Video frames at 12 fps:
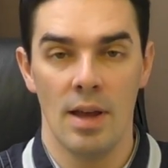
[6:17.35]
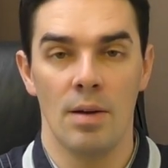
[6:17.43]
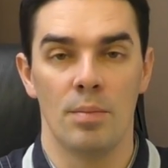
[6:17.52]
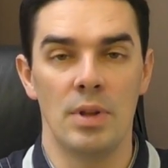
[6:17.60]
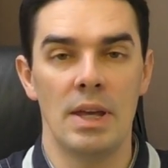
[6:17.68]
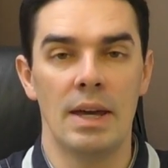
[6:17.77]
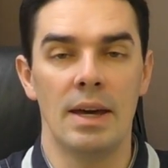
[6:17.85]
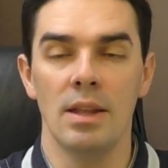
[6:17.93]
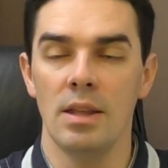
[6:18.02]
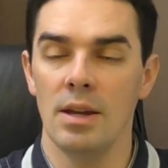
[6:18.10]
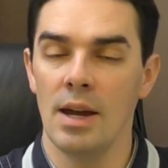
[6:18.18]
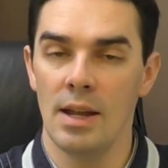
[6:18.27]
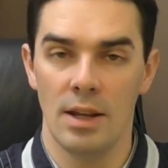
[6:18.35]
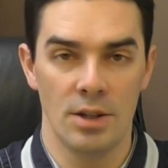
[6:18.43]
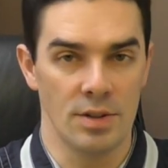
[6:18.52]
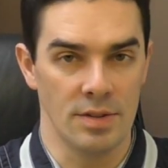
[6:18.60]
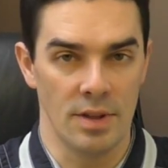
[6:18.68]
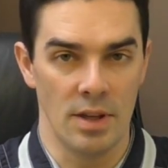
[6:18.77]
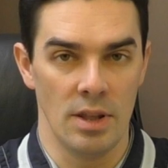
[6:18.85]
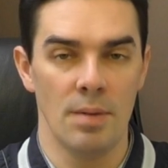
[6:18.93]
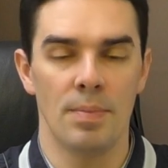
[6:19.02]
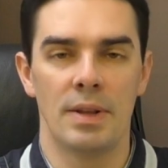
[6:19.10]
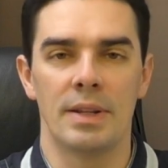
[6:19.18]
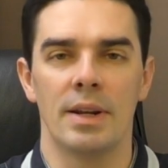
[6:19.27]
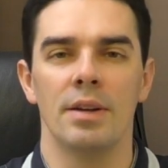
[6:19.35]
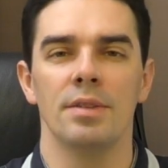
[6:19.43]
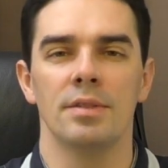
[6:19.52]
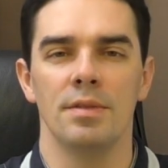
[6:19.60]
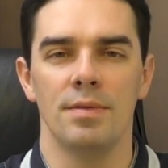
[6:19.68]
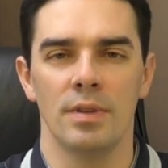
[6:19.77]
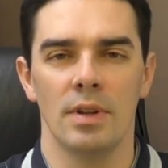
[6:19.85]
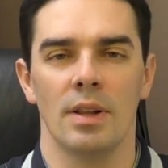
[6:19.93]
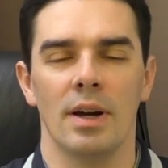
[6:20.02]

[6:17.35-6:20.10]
Мне категорически не понравился финал.